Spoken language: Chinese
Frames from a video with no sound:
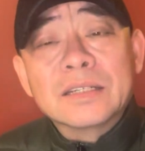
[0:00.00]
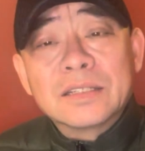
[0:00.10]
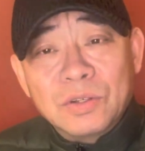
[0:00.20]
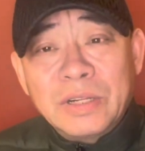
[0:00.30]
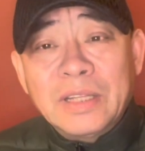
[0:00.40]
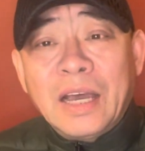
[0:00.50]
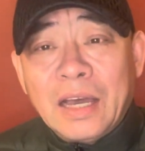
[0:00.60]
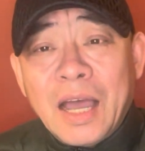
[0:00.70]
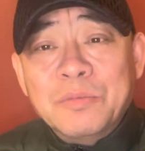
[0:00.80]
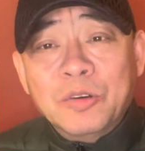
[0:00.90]
共产党
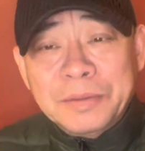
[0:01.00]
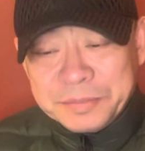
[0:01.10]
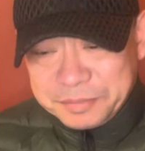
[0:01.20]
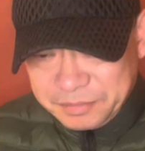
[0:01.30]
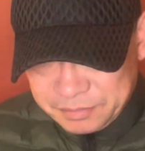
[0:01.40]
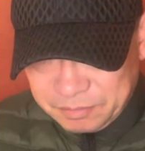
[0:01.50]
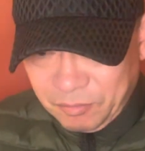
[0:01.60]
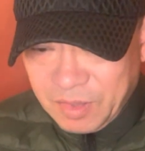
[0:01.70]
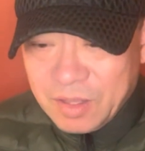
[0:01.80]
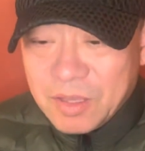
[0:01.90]
干部，
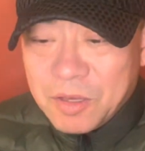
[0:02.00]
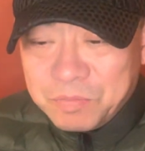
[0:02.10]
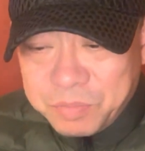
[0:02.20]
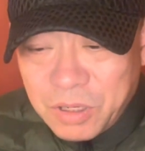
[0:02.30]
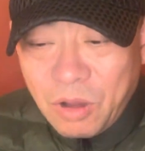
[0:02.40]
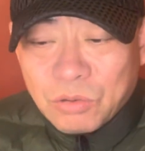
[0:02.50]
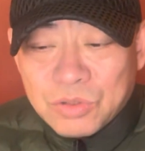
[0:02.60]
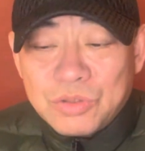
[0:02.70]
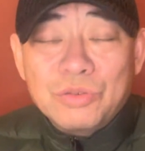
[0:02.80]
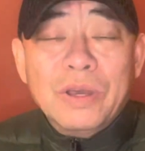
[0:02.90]
嗯，不要
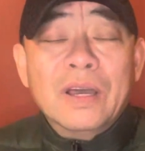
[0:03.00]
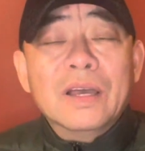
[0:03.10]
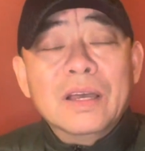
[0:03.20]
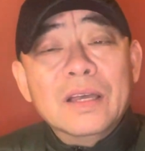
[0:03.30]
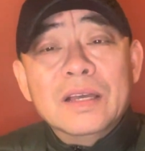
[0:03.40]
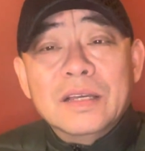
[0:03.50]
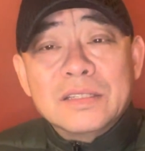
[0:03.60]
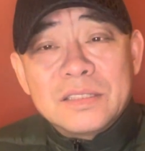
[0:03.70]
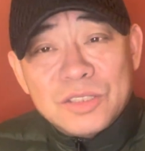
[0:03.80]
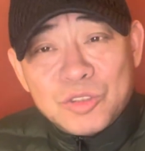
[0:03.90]
学
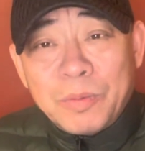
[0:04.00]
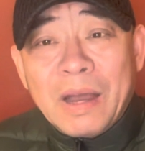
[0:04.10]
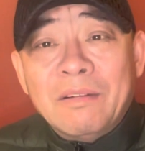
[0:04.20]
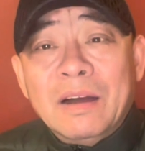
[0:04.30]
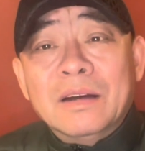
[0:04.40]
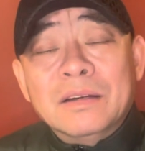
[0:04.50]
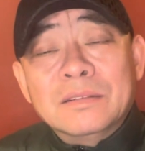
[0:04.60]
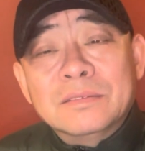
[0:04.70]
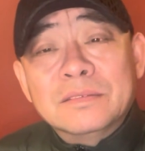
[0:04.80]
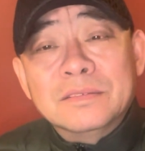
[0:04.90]
西楚霸王，
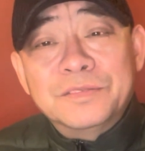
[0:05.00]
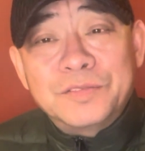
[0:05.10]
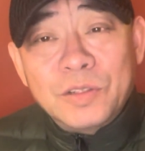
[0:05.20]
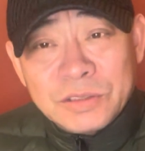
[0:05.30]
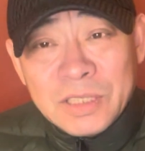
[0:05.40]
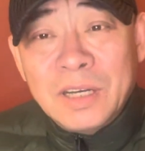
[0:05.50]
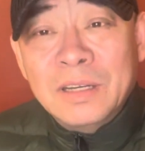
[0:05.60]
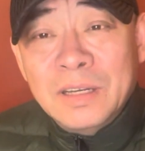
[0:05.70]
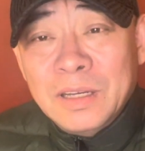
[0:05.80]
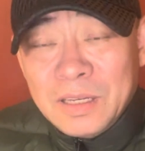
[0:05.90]
否
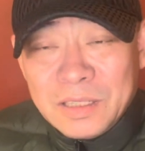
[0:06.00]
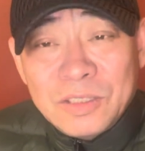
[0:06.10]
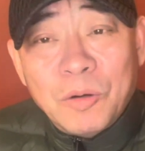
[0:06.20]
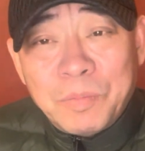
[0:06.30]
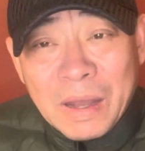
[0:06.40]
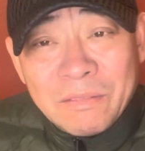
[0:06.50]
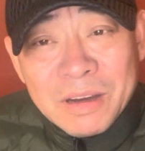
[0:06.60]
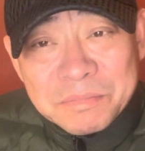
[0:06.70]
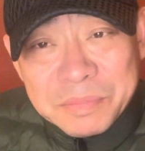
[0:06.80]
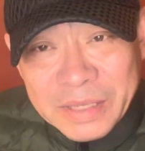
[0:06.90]
则要霸
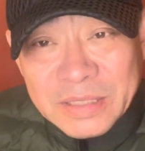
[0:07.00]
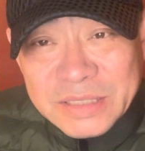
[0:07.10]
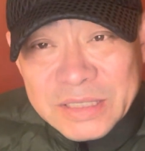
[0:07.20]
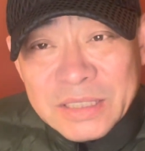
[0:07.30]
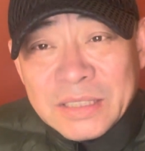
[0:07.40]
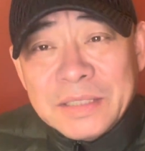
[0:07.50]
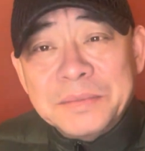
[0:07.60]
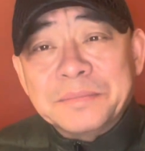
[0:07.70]
王别姬的。